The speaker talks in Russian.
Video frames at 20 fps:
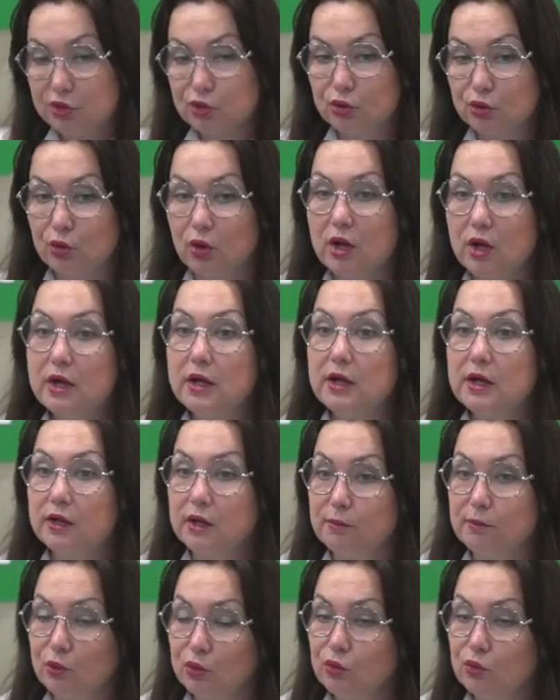что
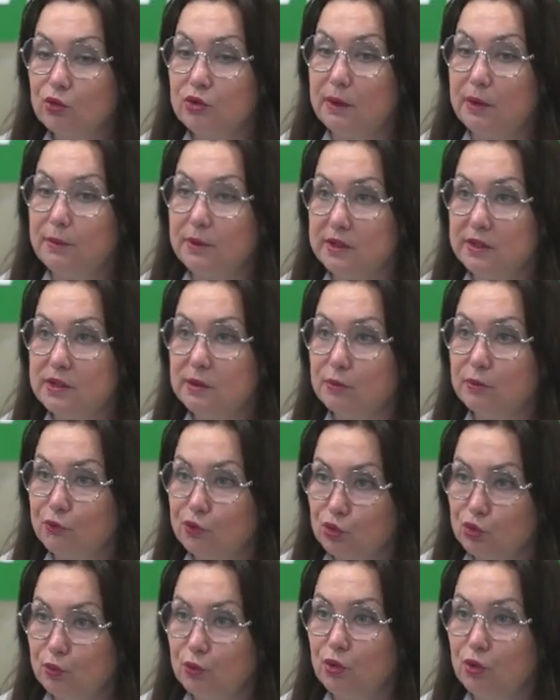ребенку необходимо
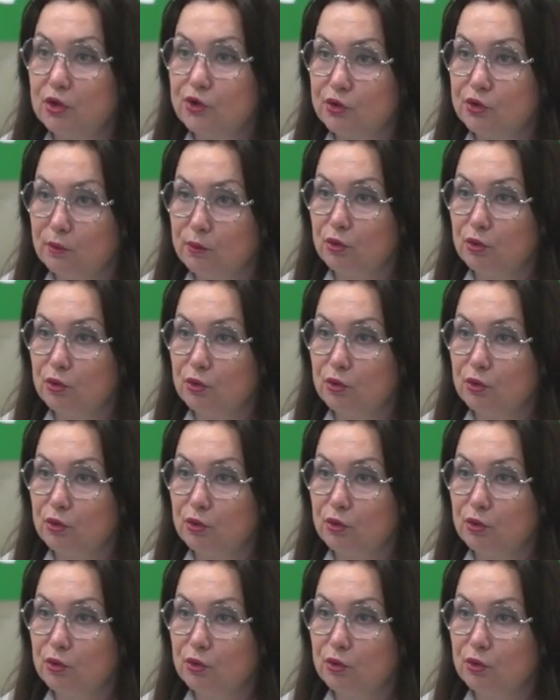все больше,